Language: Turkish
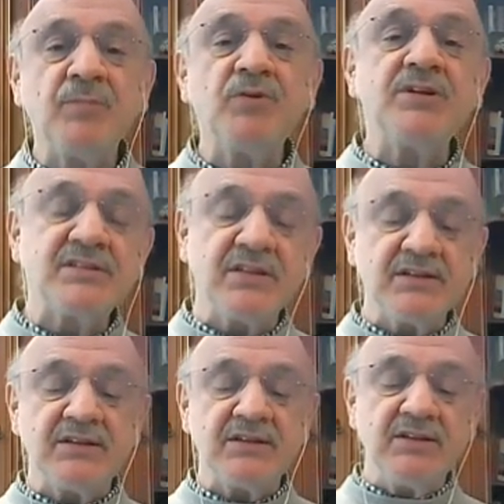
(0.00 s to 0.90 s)
Bu
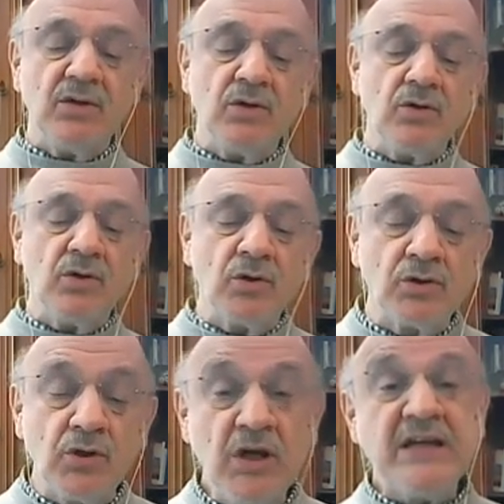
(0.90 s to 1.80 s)
insan dediği Hong
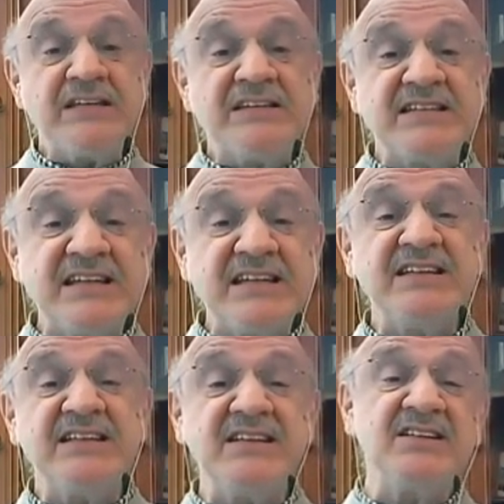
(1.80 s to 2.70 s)
Konglu
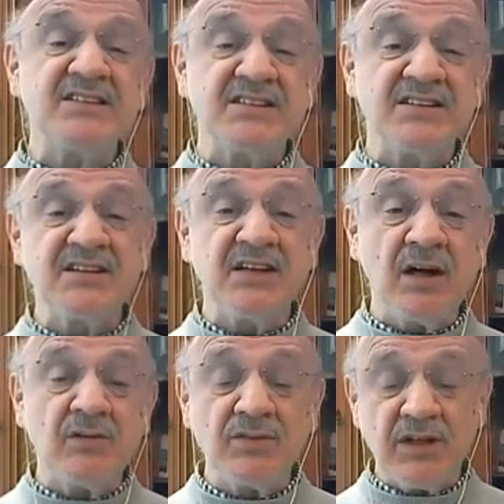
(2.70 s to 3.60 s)
82 yaşındaki
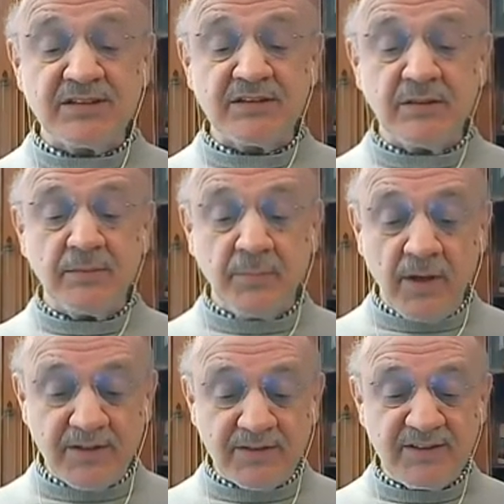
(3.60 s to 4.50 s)
avukat
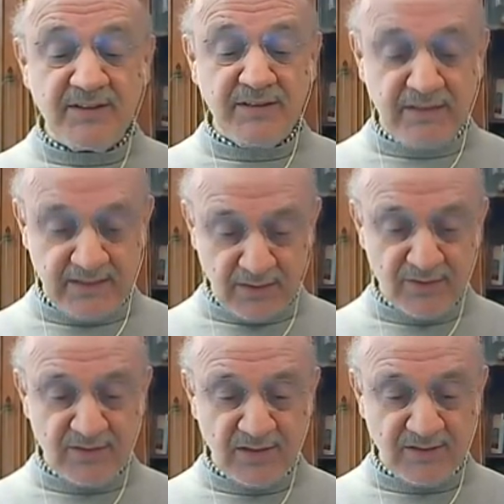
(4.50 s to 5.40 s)
Martin Lee
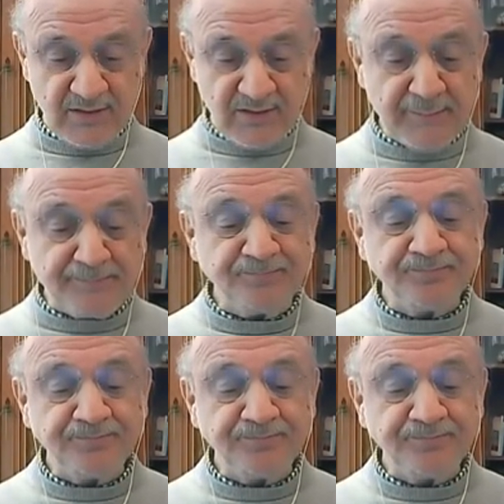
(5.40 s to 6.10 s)
gözaltında.